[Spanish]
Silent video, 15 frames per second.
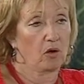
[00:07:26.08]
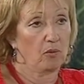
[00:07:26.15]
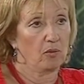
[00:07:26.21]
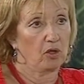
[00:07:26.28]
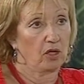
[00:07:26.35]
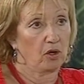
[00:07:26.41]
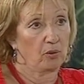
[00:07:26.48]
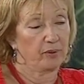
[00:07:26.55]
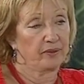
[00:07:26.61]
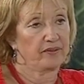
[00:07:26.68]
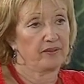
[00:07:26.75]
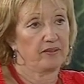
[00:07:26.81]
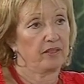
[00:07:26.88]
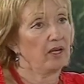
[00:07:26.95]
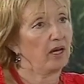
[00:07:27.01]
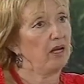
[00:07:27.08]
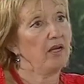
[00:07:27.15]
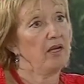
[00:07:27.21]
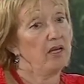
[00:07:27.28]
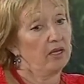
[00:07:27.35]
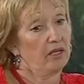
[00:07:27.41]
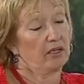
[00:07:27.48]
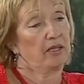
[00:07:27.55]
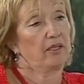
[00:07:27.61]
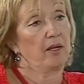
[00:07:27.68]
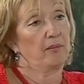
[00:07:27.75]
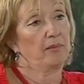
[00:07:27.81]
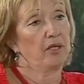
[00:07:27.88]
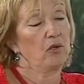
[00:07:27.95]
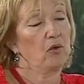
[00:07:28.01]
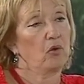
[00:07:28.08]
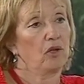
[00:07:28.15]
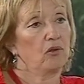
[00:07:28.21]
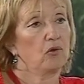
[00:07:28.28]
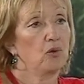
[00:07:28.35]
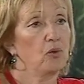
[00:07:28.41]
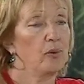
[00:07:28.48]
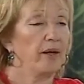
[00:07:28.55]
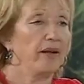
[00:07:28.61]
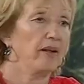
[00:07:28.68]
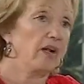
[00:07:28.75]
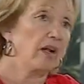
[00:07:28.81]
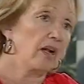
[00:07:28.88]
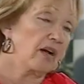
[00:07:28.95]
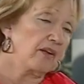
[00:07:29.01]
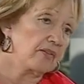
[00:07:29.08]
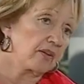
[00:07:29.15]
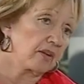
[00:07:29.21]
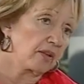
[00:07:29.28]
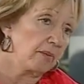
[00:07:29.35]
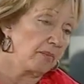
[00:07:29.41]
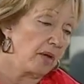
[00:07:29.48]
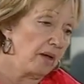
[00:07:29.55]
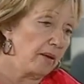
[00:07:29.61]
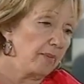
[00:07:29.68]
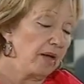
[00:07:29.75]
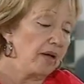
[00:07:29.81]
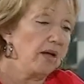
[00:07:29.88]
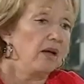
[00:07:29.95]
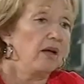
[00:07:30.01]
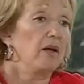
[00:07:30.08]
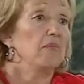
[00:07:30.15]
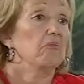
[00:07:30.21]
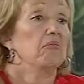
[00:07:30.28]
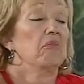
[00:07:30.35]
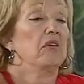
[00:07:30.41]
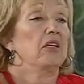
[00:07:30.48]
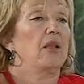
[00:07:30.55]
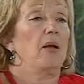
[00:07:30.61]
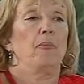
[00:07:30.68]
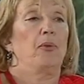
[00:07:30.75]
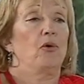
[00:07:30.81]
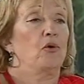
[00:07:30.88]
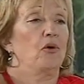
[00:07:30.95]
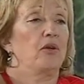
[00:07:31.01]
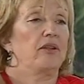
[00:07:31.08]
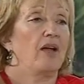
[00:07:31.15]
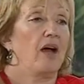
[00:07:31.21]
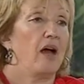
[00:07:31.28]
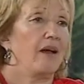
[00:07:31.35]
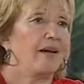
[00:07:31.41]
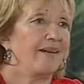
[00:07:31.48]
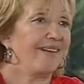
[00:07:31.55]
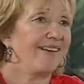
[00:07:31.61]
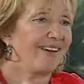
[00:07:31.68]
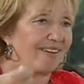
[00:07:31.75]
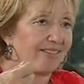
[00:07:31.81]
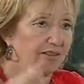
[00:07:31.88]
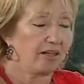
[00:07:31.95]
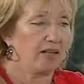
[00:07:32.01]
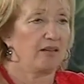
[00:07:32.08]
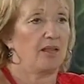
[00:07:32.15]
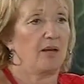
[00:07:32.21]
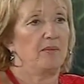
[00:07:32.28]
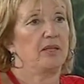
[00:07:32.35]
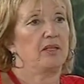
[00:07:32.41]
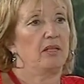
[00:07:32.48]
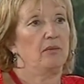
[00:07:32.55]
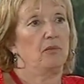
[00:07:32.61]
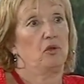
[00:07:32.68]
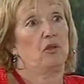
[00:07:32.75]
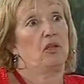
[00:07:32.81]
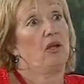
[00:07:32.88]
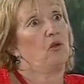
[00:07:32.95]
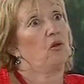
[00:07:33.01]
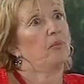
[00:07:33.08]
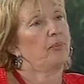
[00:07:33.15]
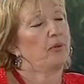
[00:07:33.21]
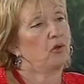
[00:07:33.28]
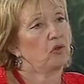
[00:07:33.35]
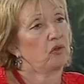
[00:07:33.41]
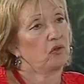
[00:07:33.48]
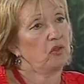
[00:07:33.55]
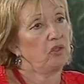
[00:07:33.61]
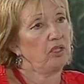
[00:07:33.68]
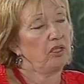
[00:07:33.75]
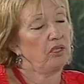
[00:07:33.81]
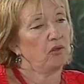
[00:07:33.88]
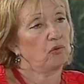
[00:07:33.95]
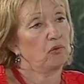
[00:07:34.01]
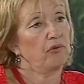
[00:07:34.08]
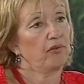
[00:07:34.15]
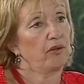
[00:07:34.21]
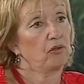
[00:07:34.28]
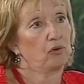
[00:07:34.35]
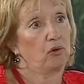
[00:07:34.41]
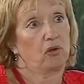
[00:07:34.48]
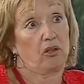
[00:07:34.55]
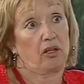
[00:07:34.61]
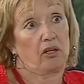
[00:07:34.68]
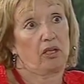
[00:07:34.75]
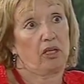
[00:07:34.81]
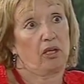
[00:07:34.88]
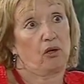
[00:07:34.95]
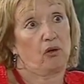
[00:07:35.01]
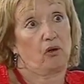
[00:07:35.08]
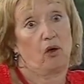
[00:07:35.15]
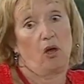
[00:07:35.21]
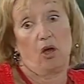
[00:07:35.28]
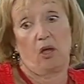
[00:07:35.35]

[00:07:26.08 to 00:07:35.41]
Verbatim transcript: como la obesidad, que también coadyuvan en el cáncer de mama, que tampoco está estrictamente demostrado, pero sí es un factor de riesgo